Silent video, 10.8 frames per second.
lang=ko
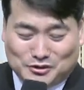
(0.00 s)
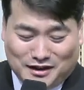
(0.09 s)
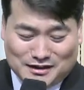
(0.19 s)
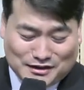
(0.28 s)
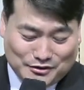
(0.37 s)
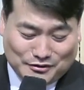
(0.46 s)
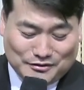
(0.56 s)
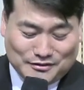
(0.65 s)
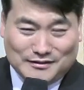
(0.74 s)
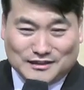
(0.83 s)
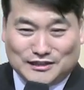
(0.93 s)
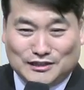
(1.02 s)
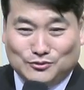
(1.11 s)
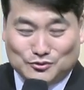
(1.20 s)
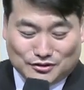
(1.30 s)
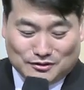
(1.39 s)
할까요?
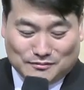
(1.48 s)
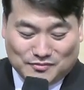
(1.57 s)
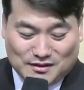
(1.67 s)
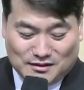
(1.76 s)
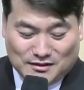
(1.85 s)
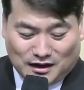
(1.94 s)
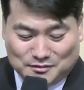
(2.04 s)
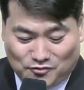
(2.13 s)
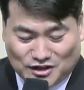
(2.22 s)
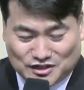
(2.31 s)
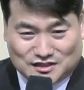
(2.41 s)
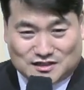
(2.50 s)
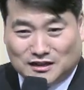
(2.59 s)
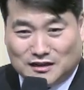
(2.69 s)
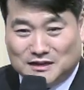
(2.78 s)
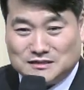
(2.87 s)
기도원처럼 하나님
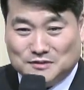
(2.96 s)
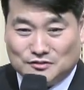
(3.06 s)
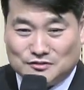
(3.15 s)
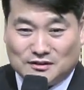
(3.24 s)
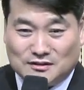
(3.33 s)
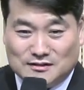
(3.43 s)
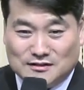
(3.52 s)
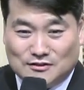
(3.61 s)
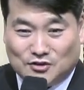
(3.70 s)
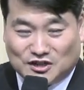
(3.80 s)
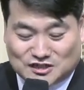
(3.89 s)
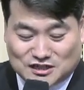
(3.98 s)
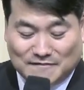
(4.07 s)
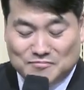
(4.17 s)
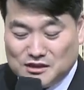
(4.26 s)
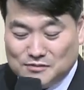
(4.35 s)
확실하게 말씀해 주세요. 확실히
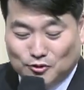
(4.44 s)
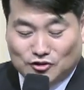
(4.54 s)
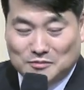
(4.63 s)
이번 주 예배